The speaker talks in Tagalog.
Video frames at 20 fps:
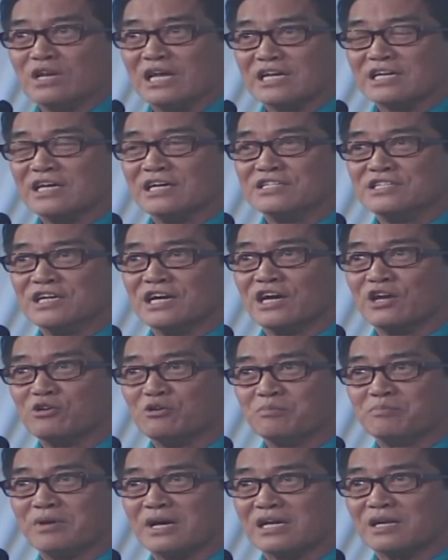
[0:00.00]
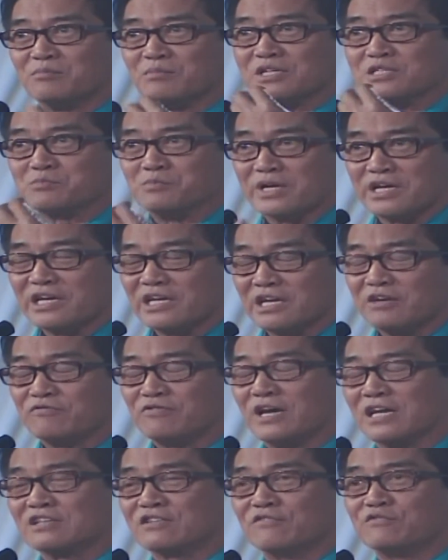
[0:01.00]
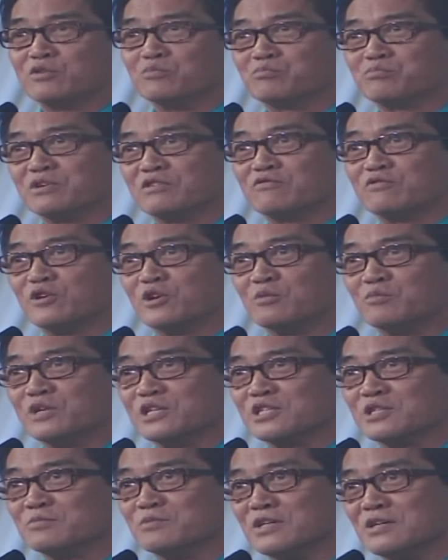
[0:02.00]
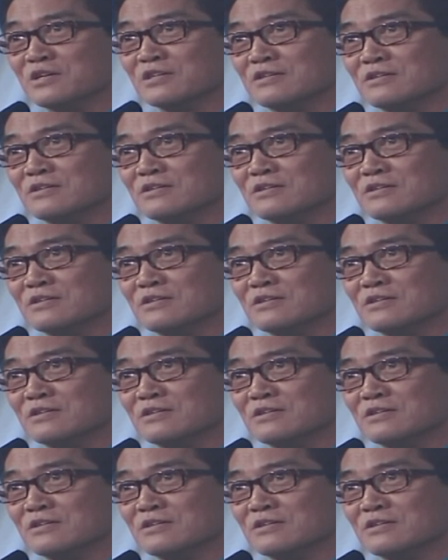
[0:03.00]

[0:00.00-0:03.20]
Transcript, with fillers: mo lang yan dyan ngayon para mas maging effective yung performance mo?